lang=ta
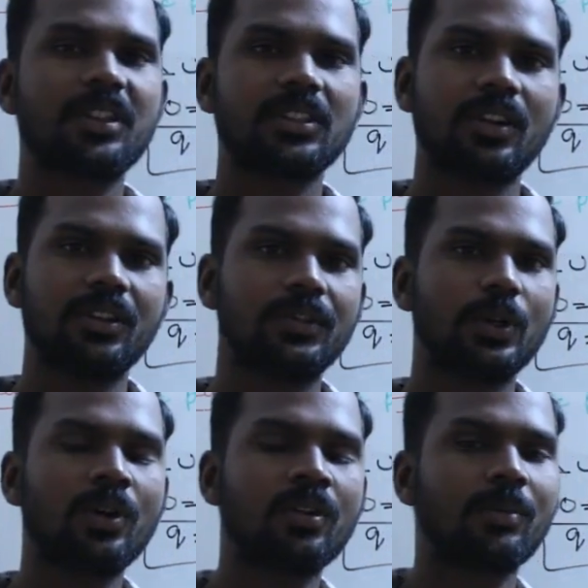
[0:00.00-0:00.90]
ப்ரெஷர்
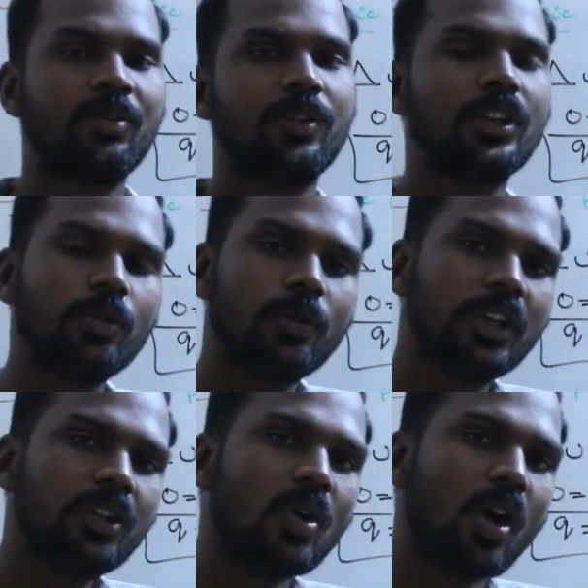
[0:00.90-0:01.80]
இருந்துச்சோ நம்ம வி டூ
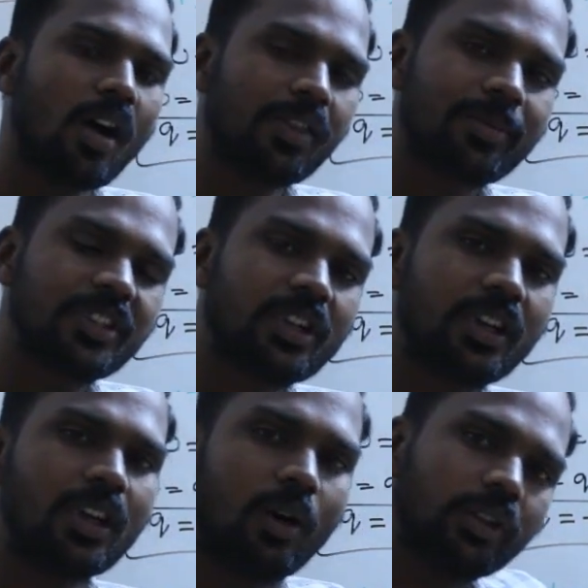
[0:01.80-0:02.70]
வரைக்கும் அந்த
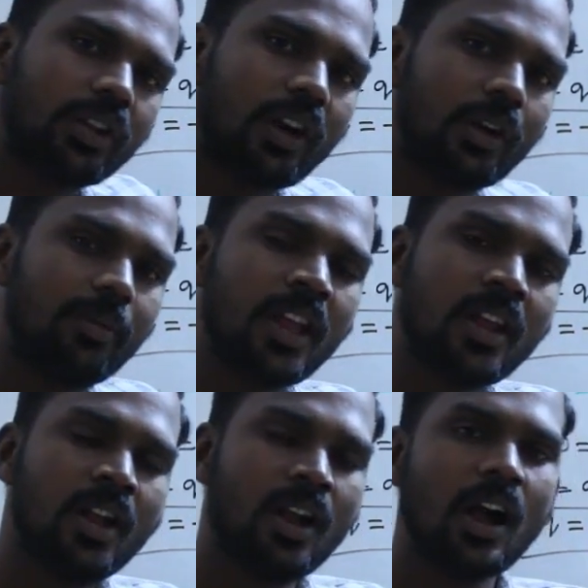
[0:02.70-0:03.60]
பிஸ்டனை நவுத்தினாலுமே
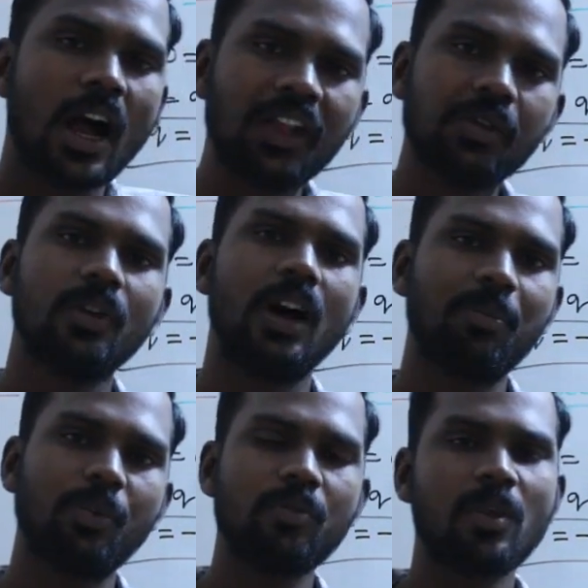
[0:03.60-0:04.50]
அது
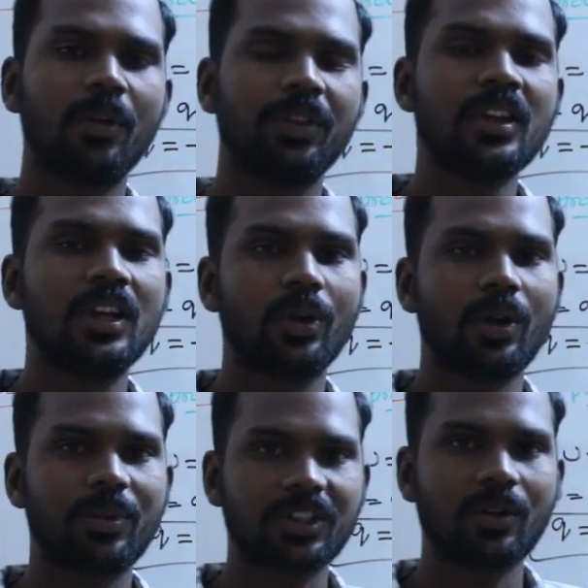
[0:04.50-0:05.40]
அப்போவுமே வந்து
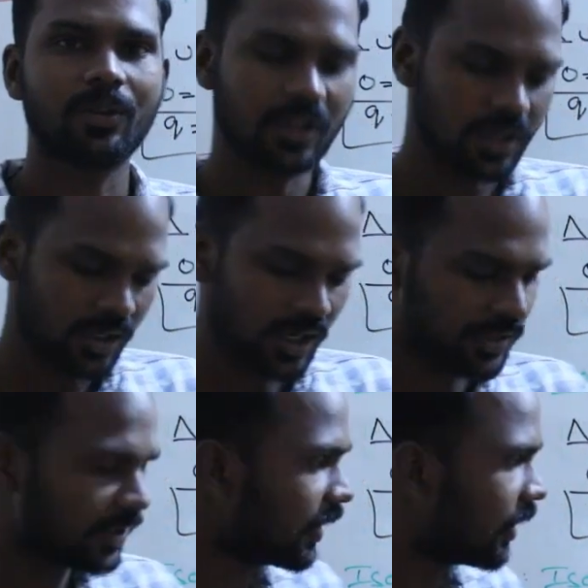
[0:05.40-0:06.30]
அதோட ப்ரெஷர் வந்து
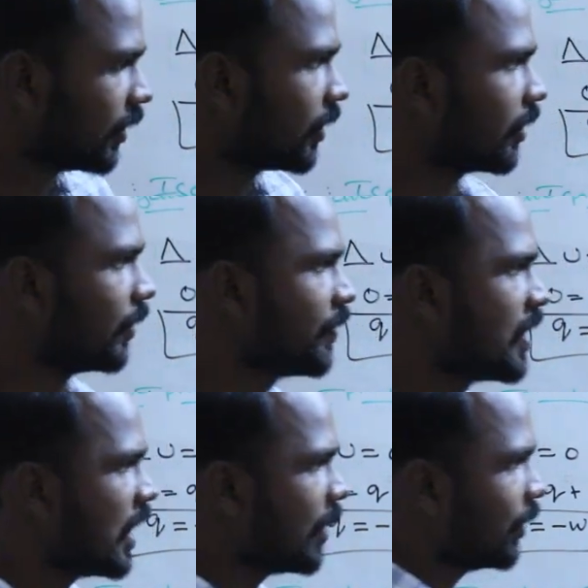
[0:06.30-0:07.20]
கான்ஸ்டண்ட்டாக தான் இருக்கும்
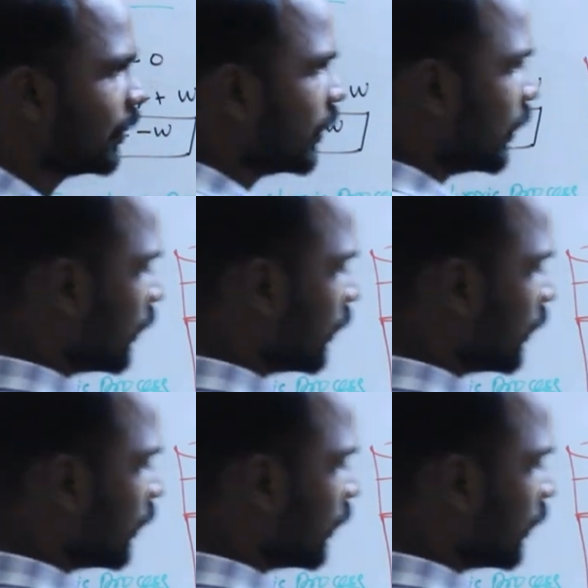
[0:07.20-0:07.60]
அப்போ வந்து